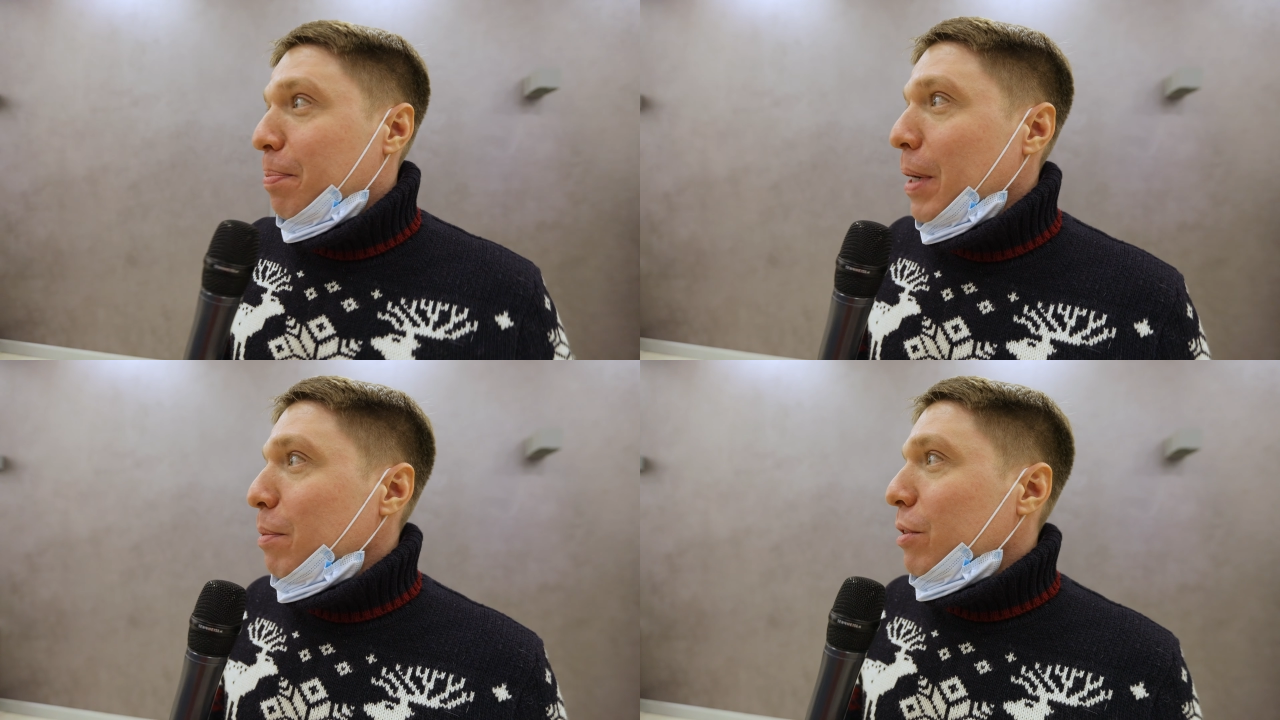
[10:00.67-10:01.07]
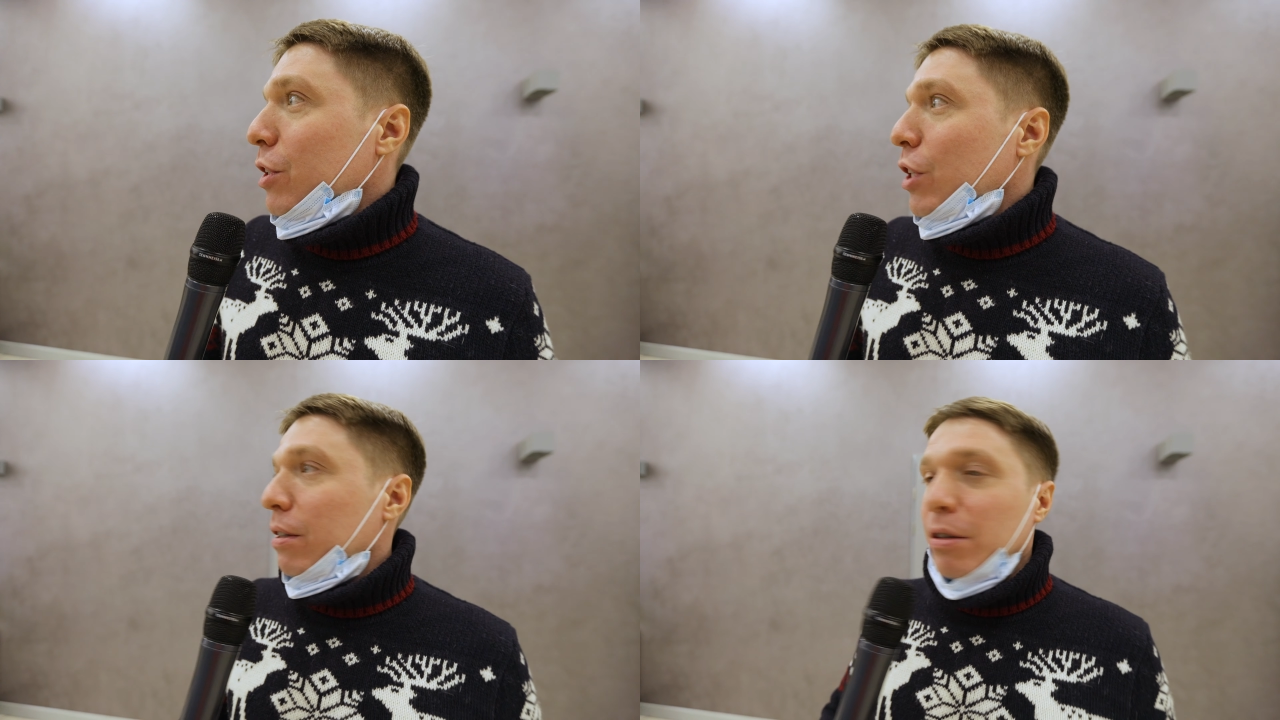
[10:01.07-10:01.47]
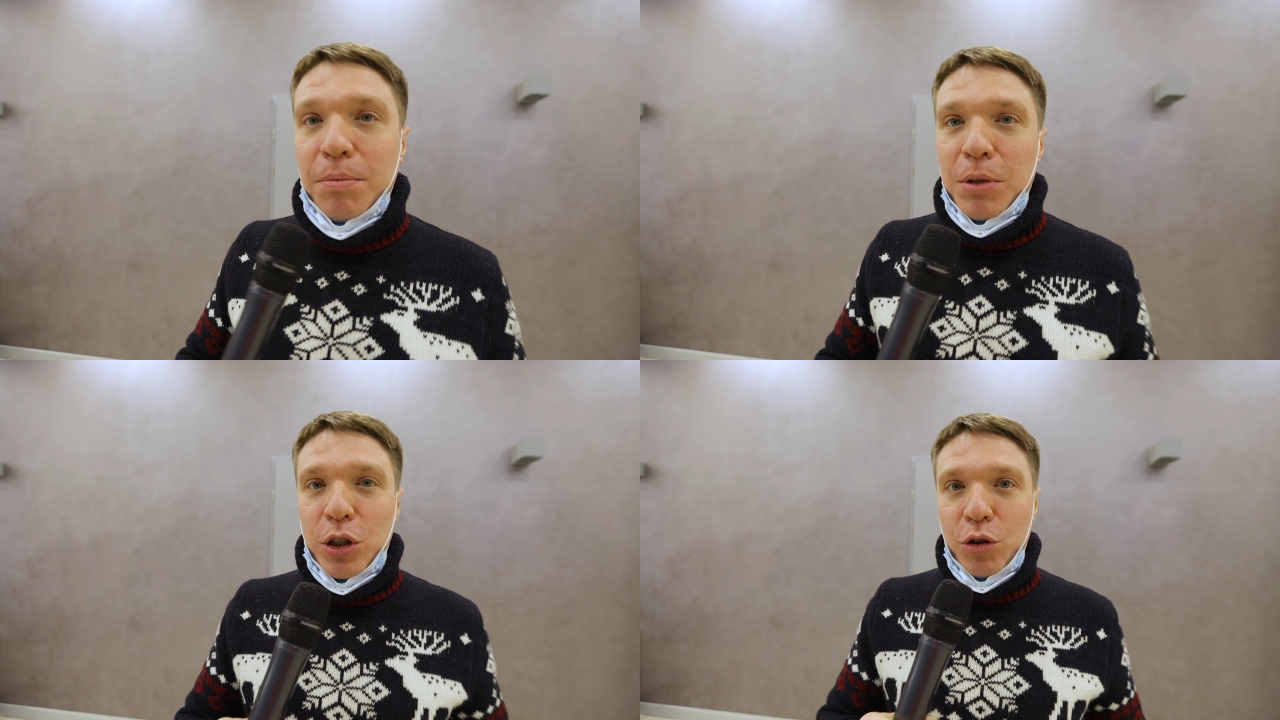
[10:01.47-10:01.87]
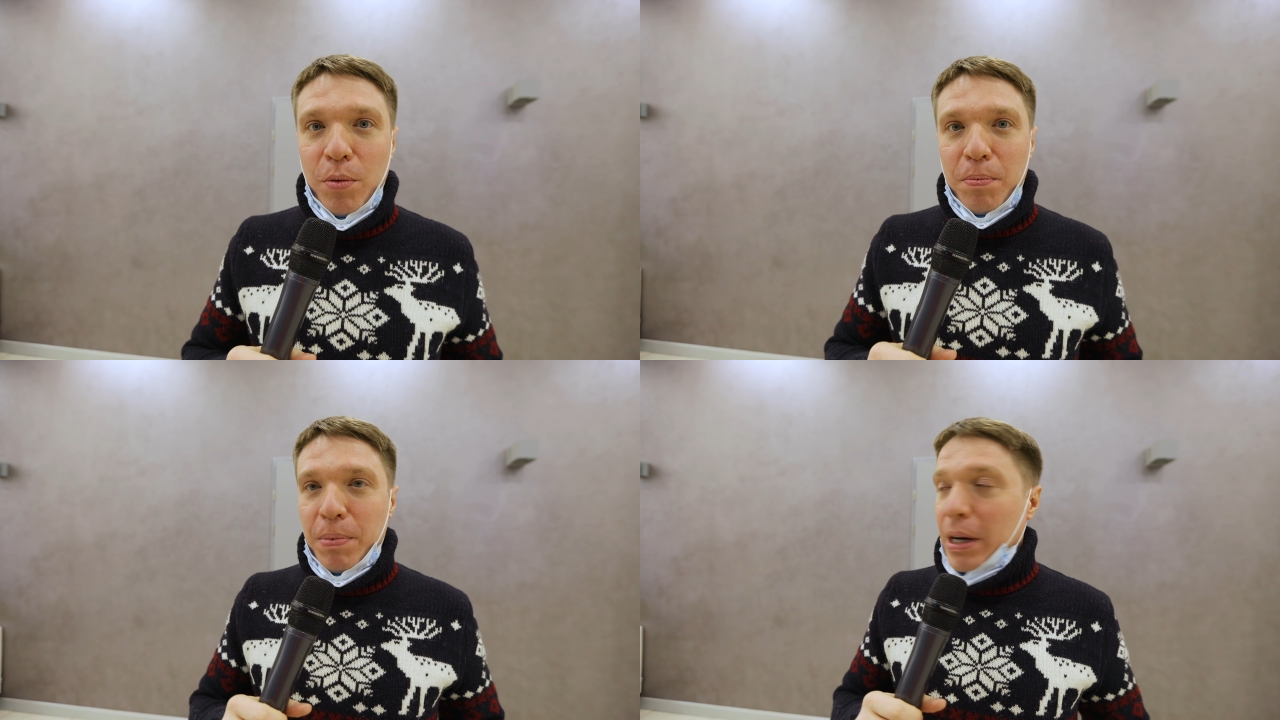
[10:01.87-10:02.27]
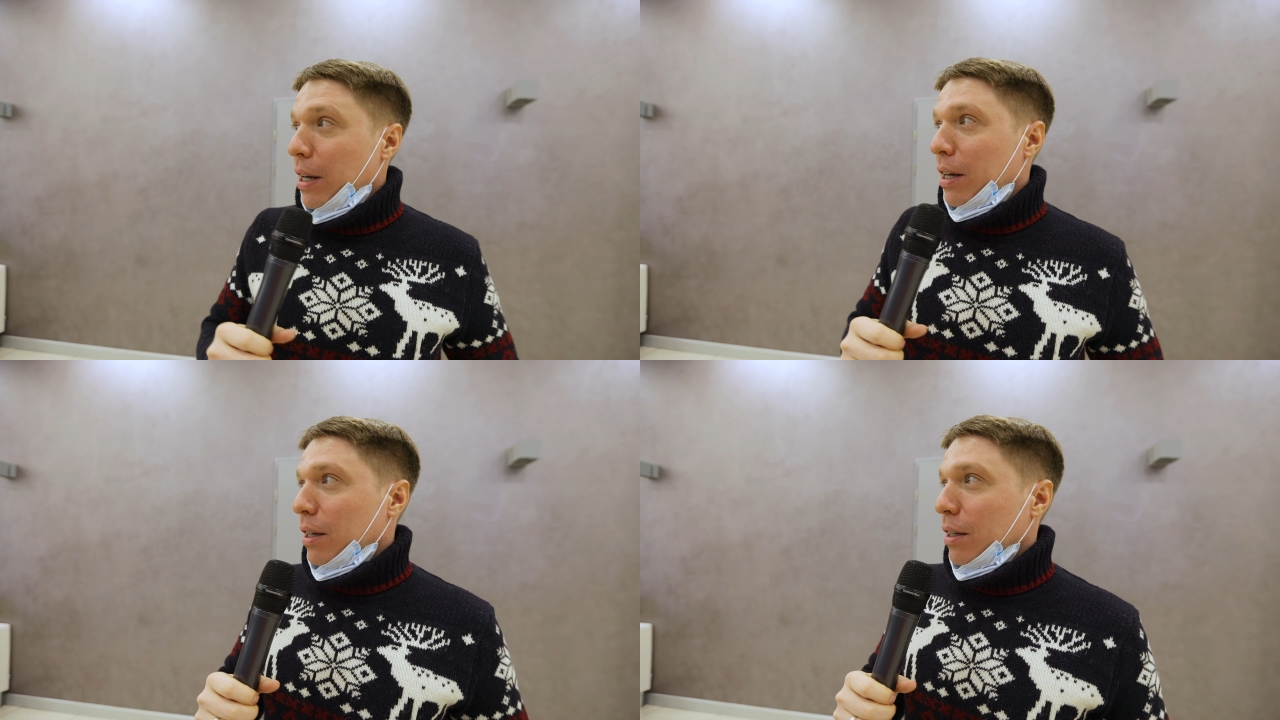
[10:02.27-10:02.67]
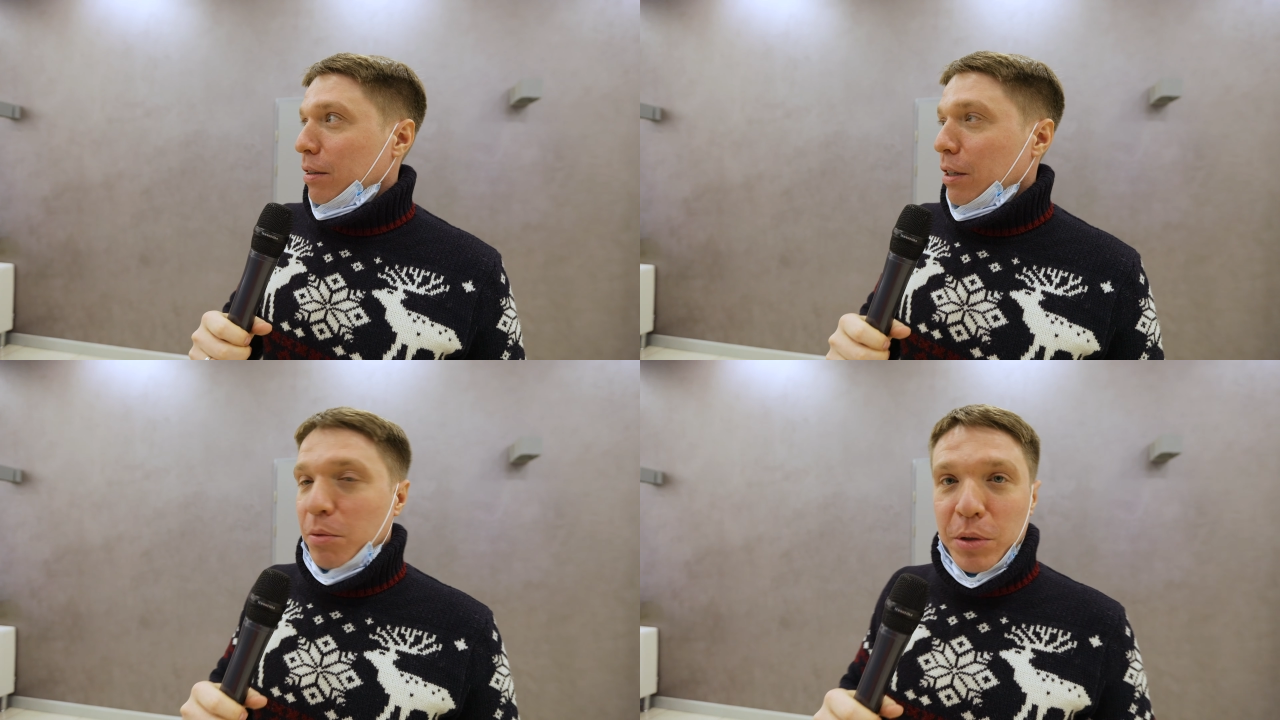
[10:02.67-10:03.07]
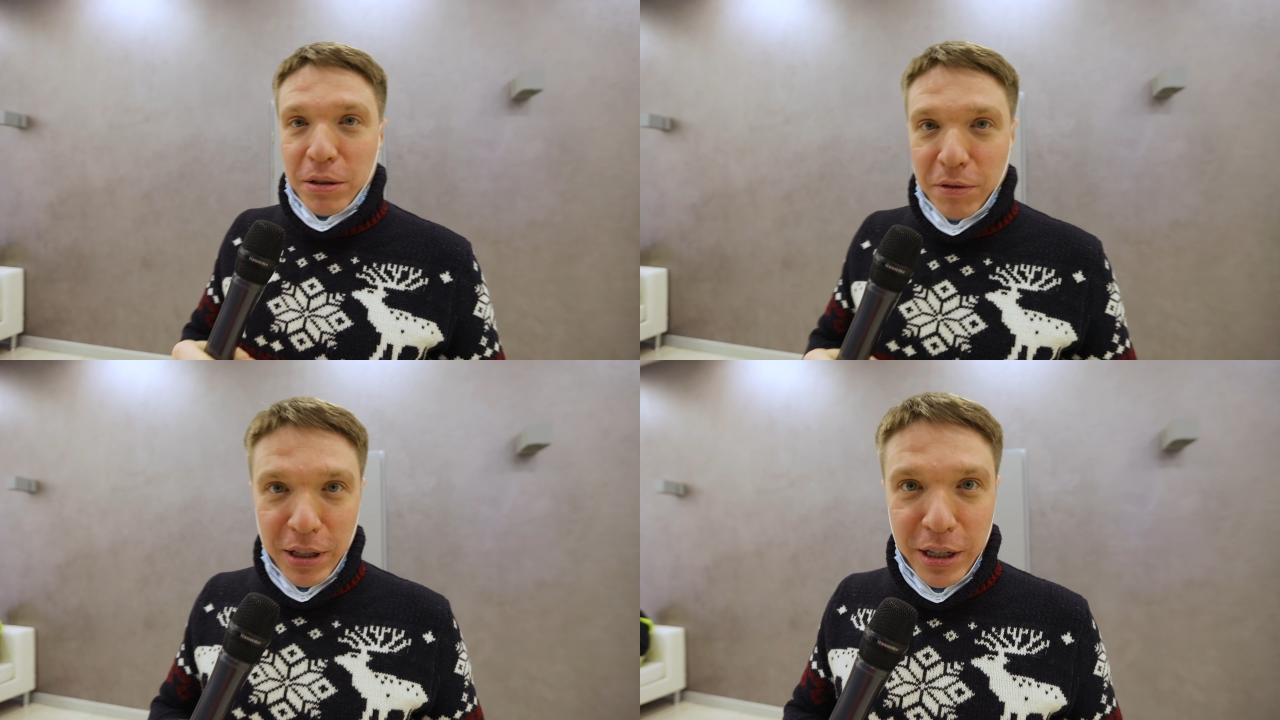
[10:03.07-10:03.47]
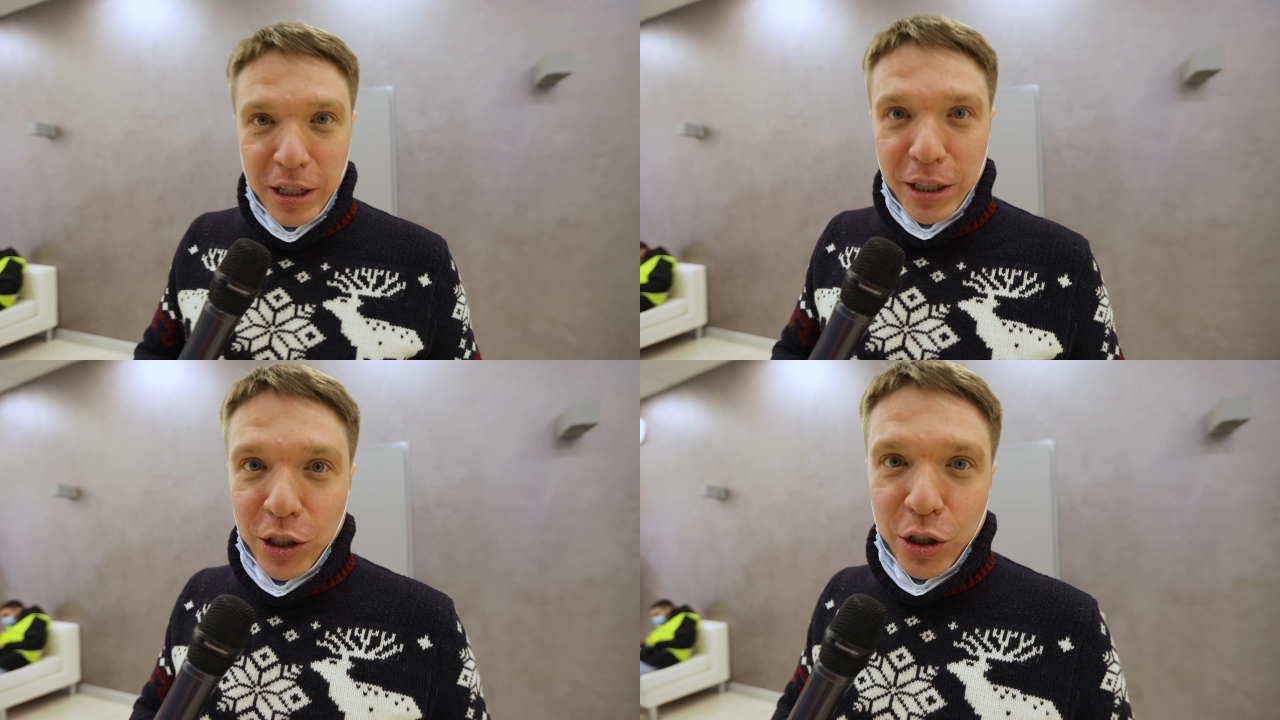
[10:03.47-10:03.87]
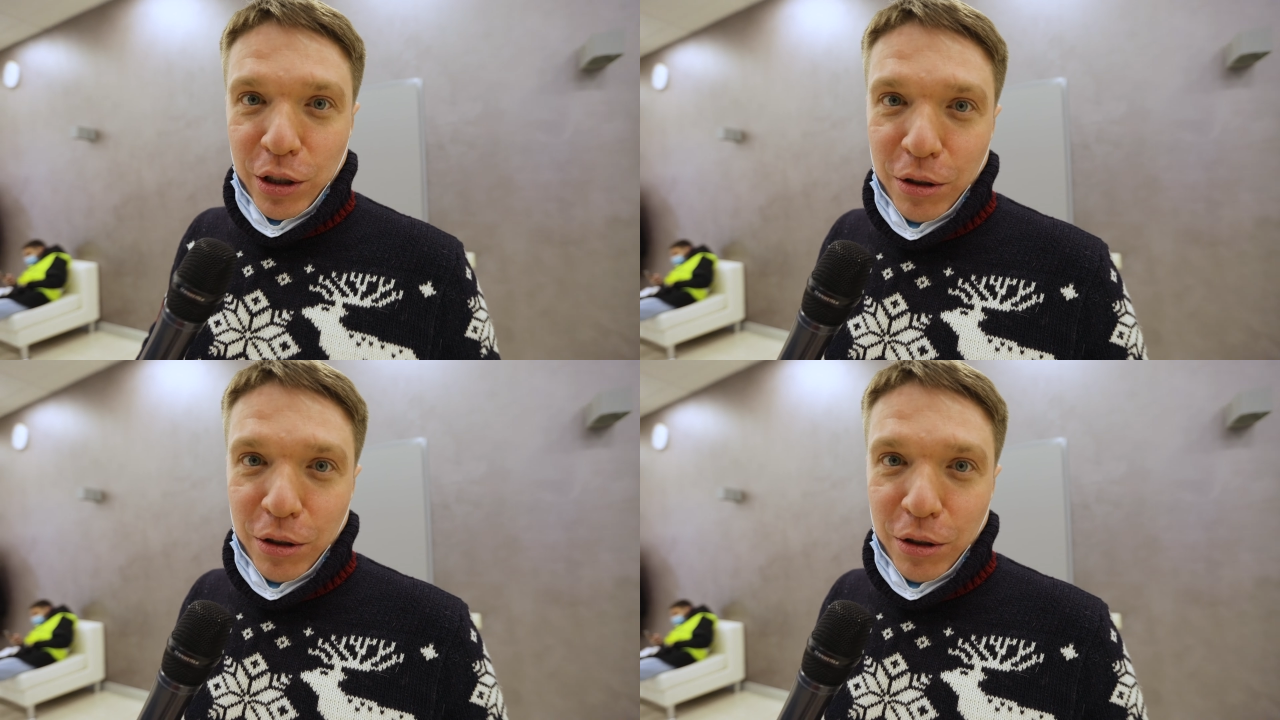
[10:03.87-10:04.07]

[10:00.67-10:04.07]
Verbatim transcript: прямо сейчас мы ждем, пока освободится Валерка Кичин.